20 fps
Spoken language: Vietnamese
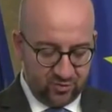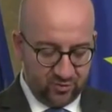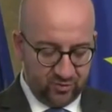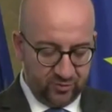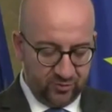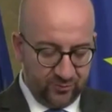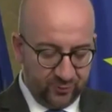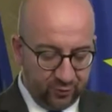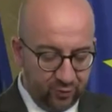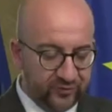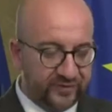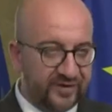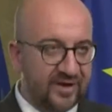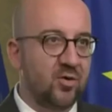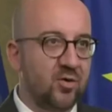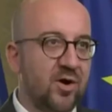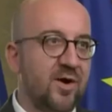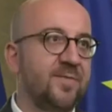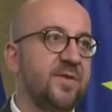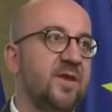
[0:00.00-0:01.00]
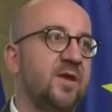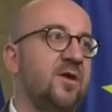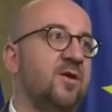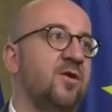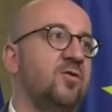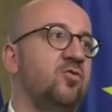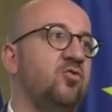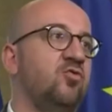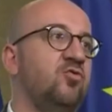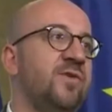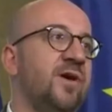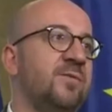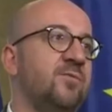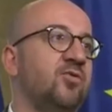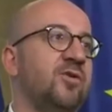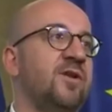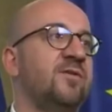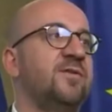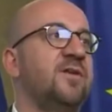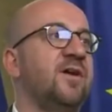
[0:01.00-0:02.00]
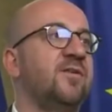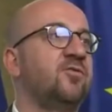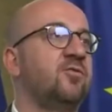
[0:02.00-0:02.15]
rằng Bỉ không thể ký CEDA.